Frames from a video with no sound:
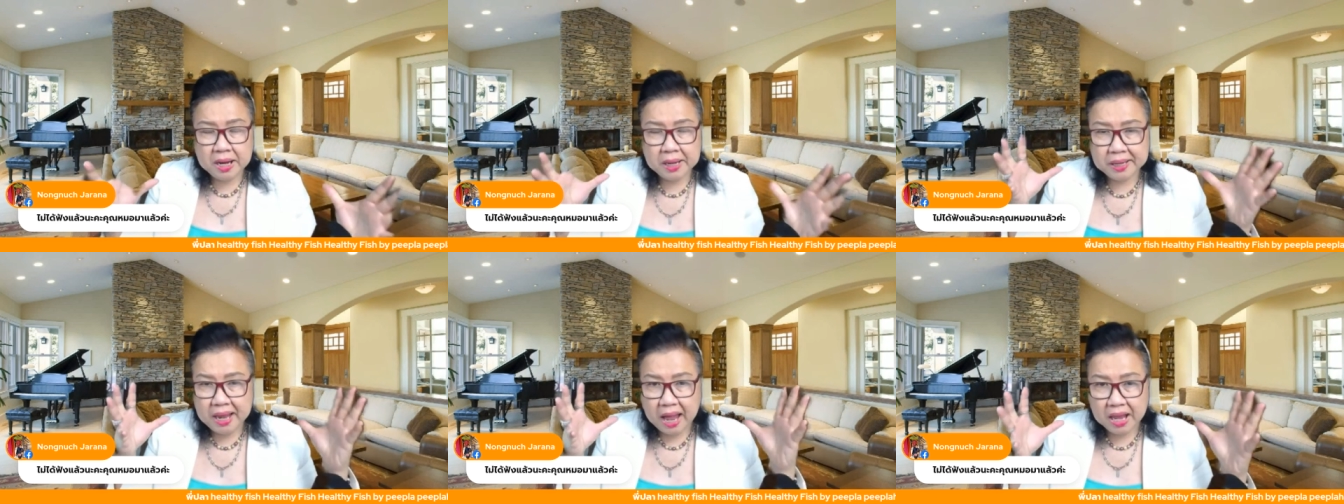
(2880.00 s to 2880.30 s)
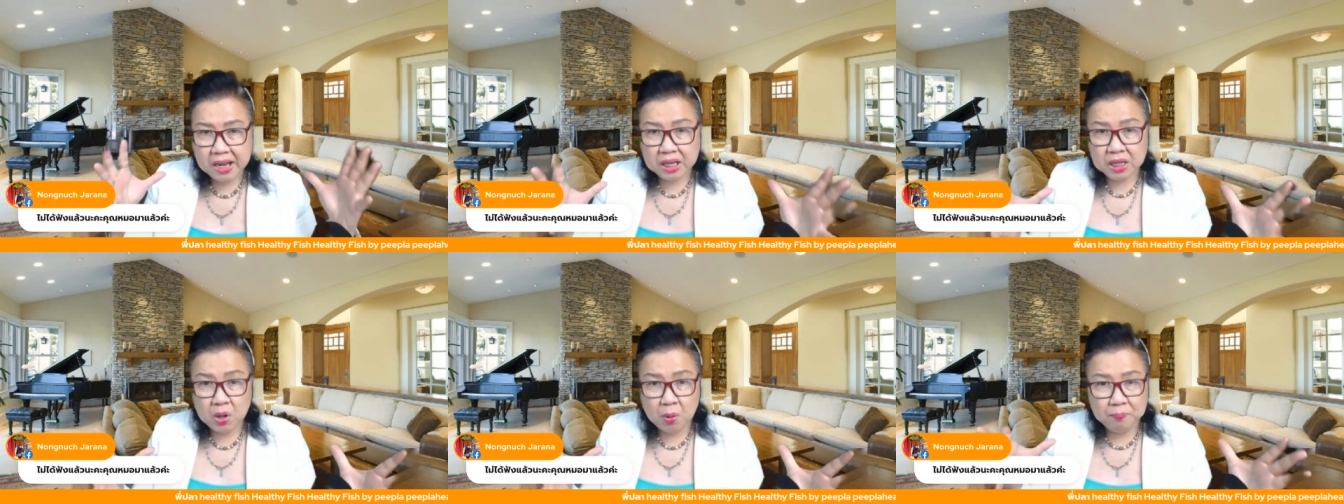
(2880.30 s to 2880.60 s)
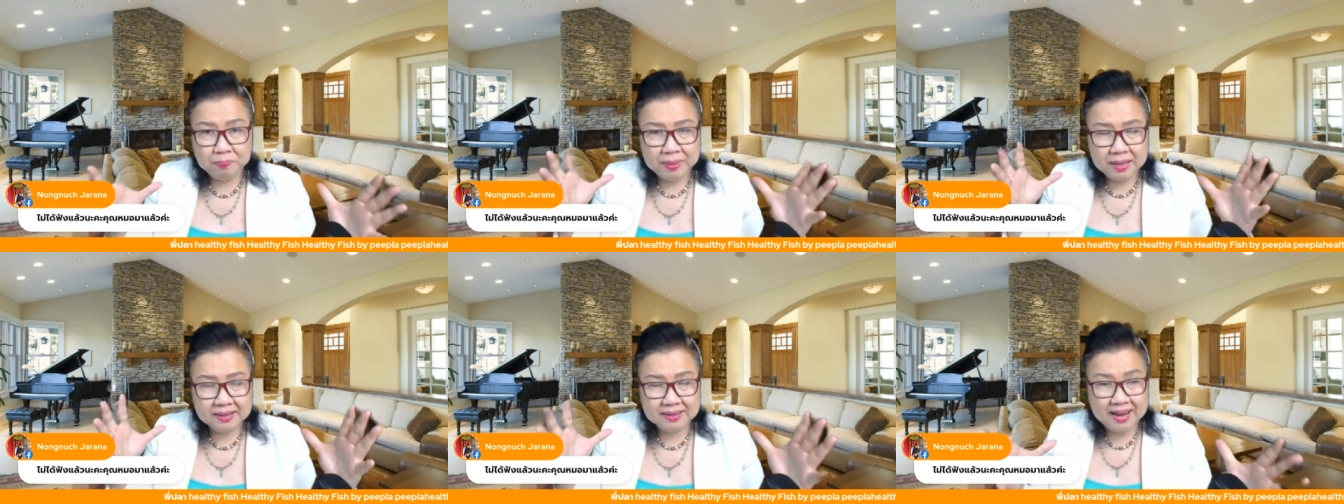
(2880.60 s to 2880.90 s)
ดสะสม
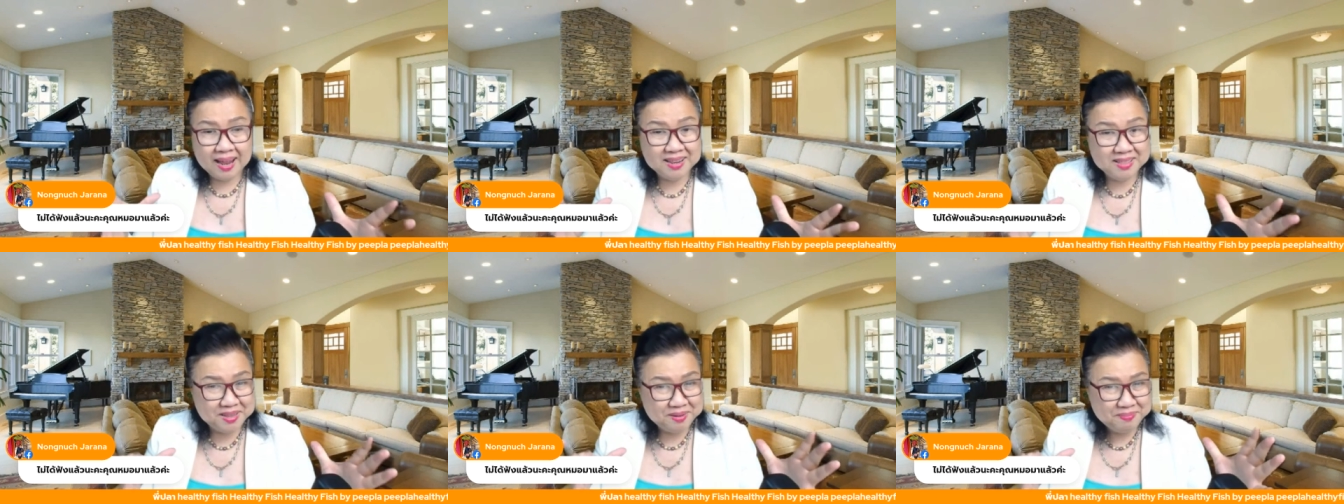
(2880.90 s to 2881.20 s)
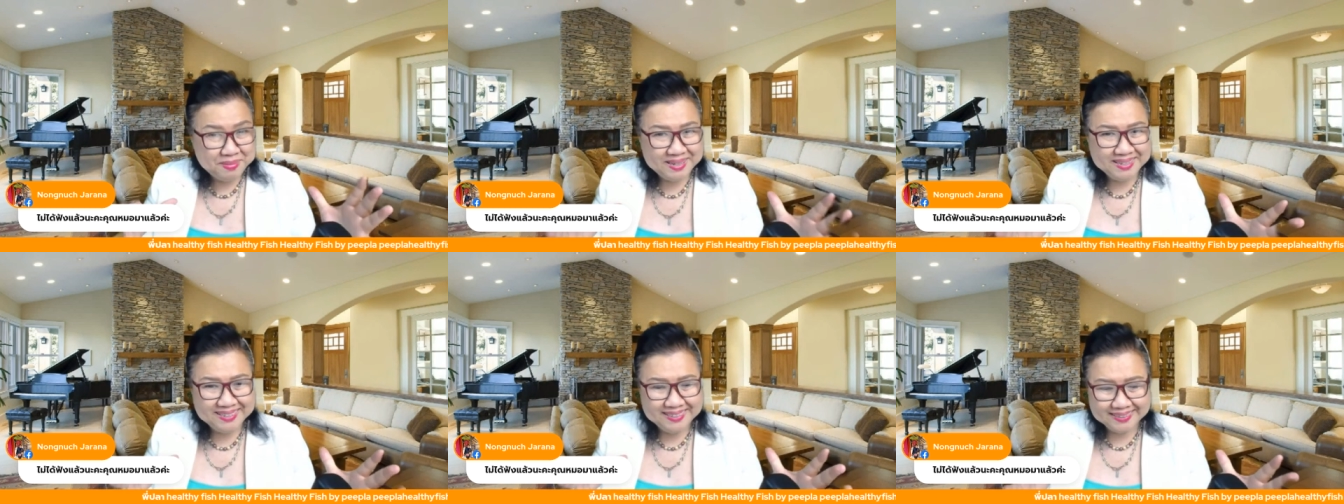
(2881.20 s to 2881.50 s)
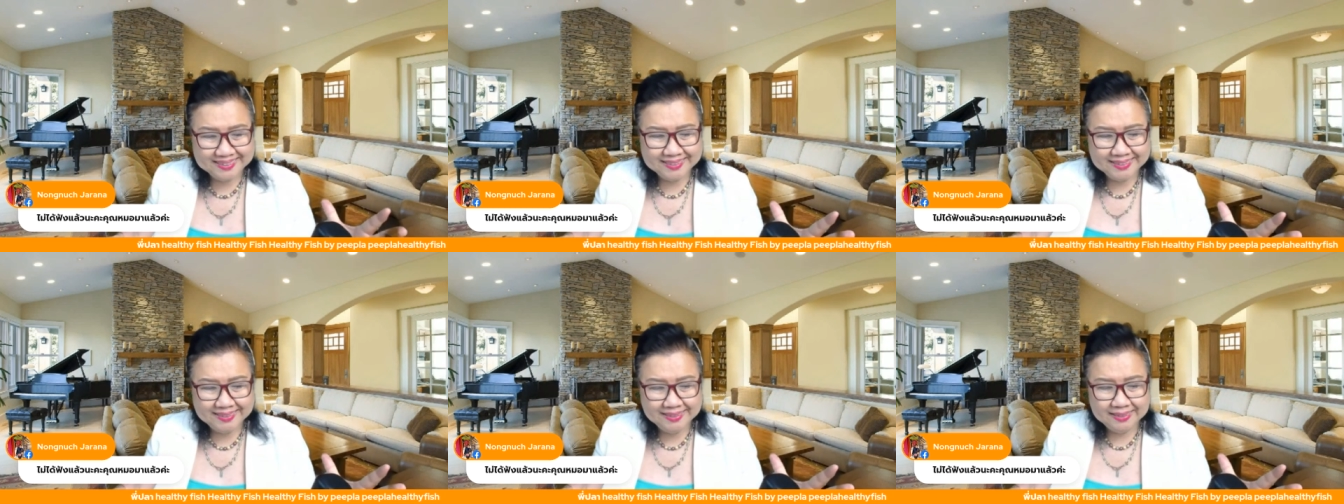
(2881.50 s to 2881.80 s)
ต่างๆจะไม่เกิด
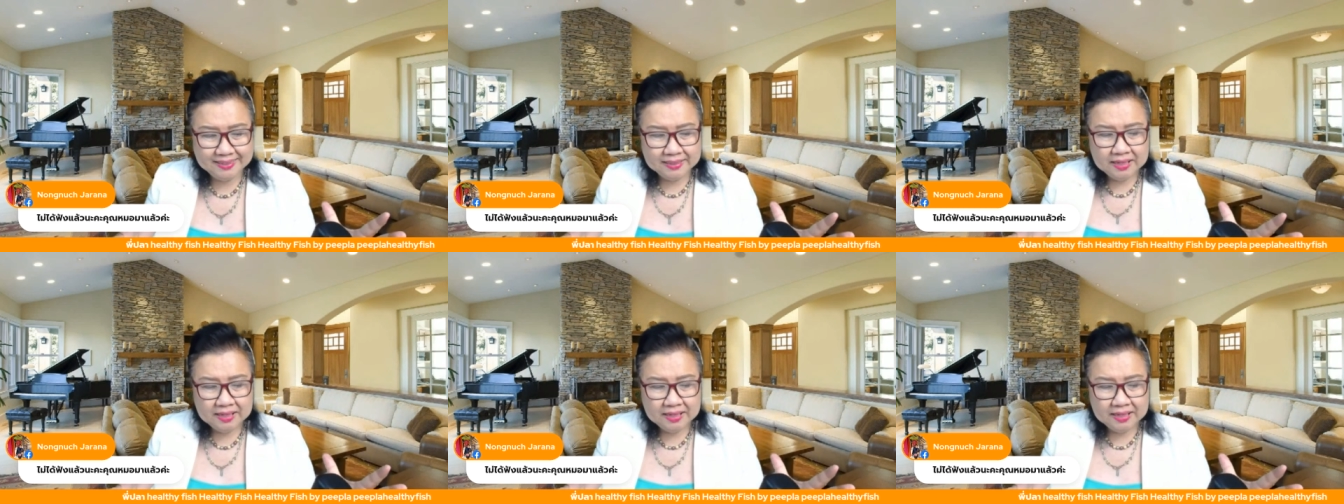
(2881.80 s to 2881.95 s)
ขึ้น